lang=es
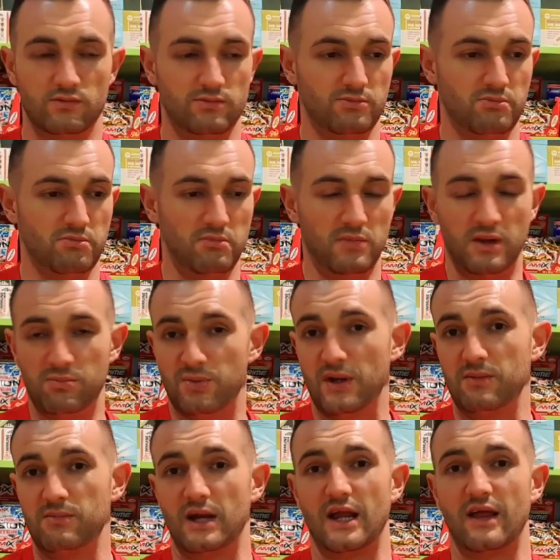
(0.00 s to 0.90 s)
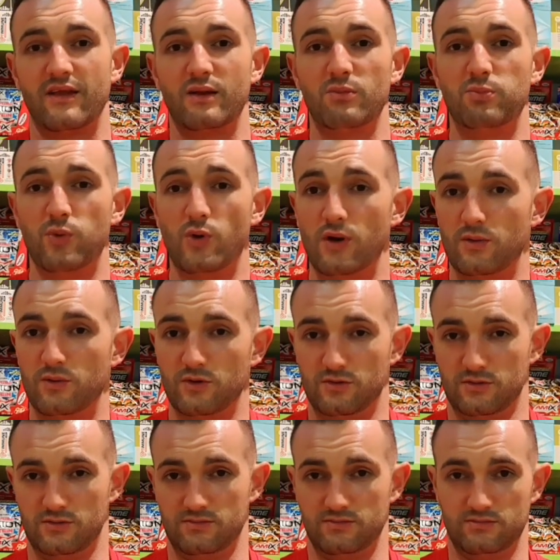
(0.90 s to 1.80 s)
mi prima la del
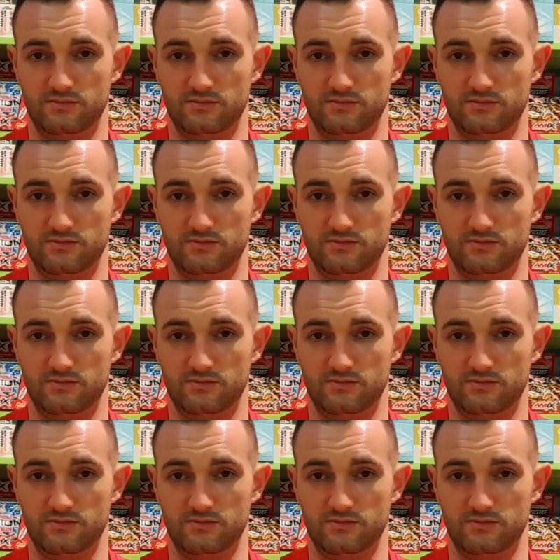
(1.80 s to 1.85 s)
pueblo,